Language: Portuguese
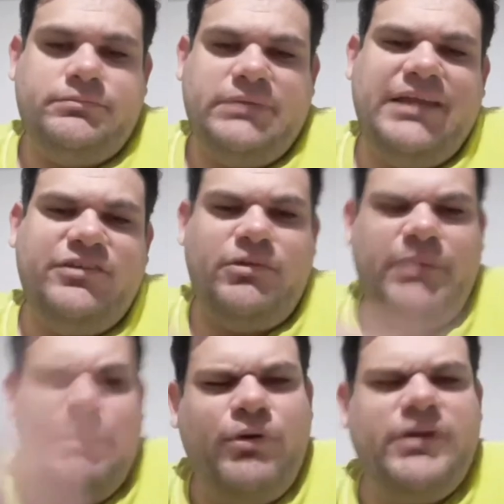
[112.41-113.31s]
porque isso tem
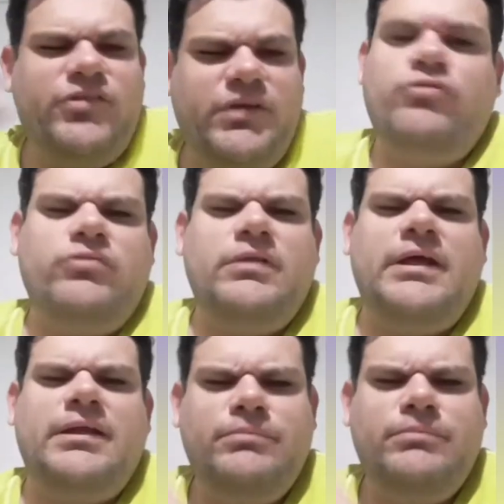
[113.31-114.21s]
uma hipocrisia que não
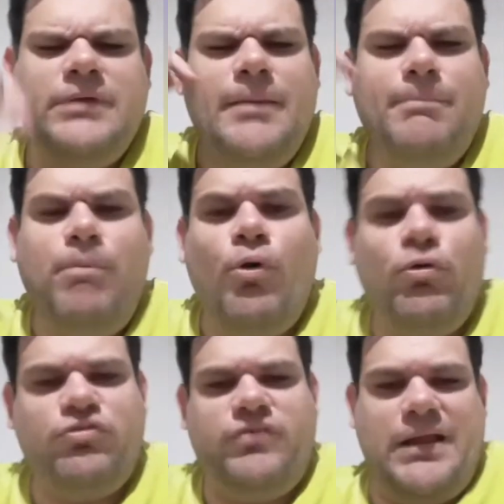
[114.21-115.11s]
dá, né?
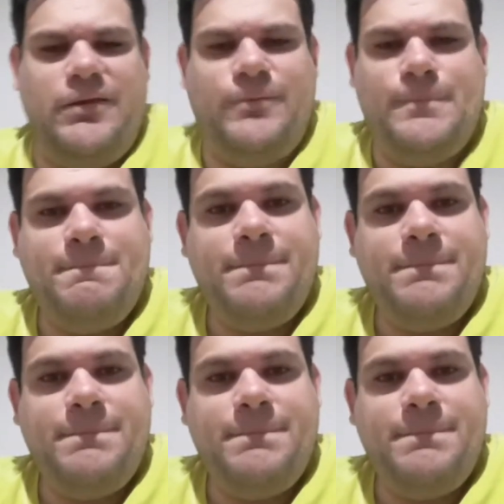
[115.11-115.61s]
Poucos falam.